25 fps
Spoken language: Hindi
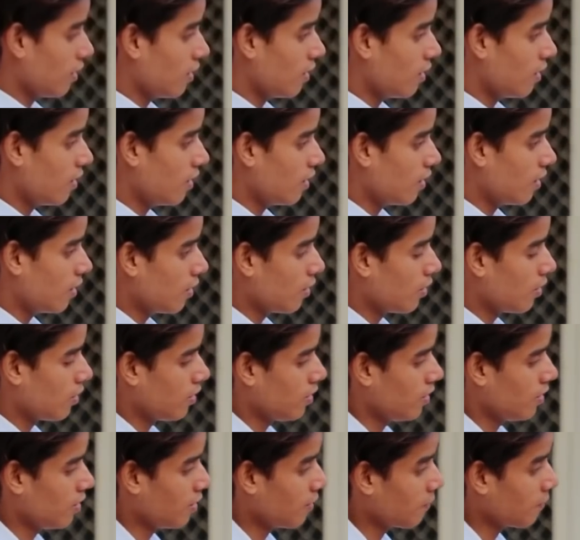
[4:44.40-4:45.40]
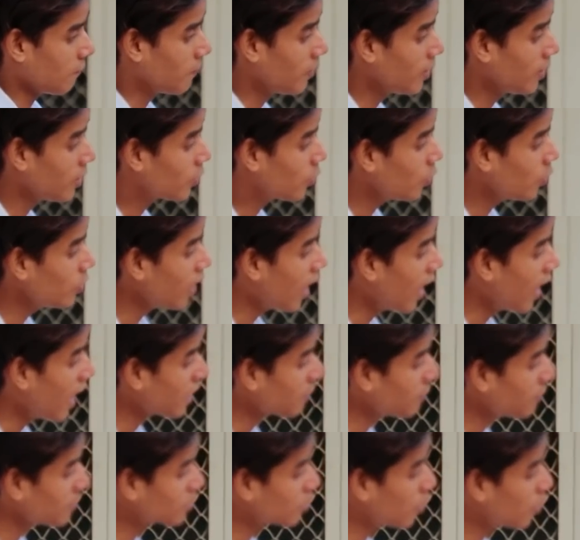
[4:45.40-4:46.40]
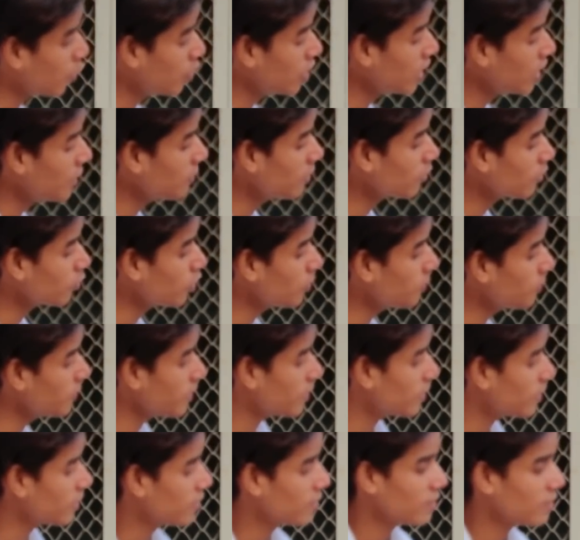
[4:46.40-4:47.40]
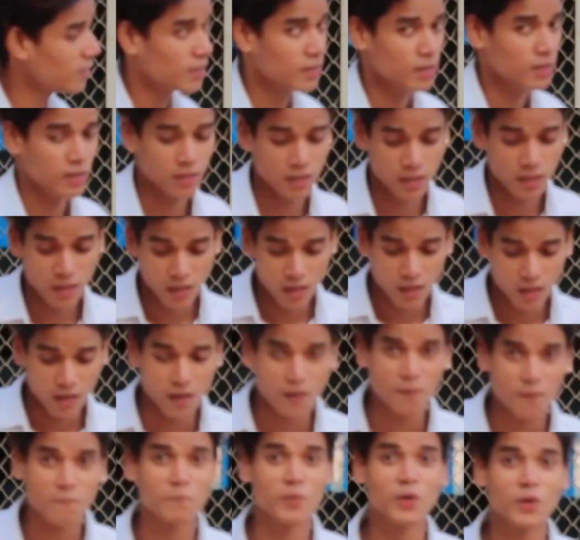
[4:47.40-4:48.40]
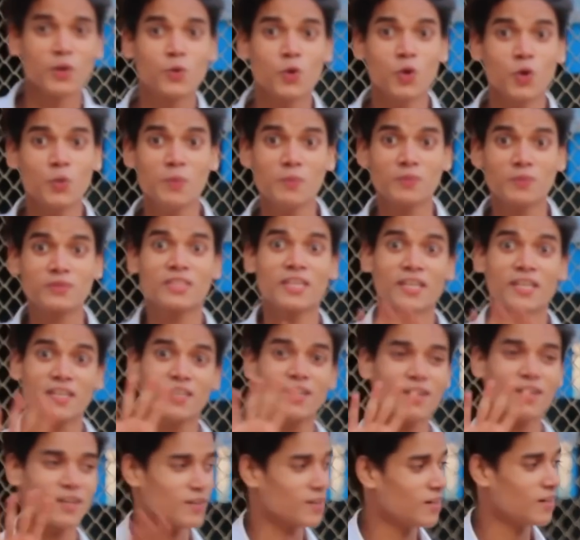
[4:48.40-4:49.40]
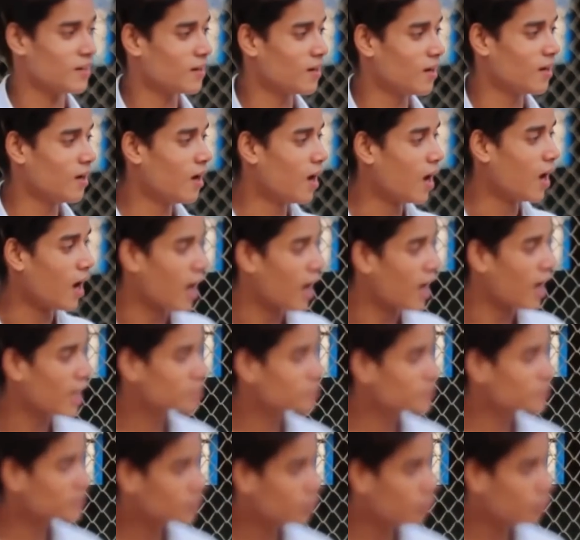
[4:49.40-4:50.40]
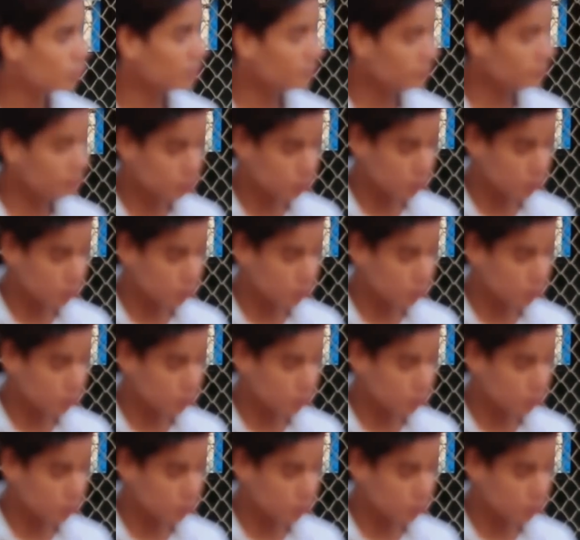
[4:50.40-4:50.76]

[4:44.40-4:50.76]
ठीक है लो बिल्कुल आग मत खोलना बिल्कुल भी नहीं देख रही बिल्कुल भी मत देखना हाथ मत खोलना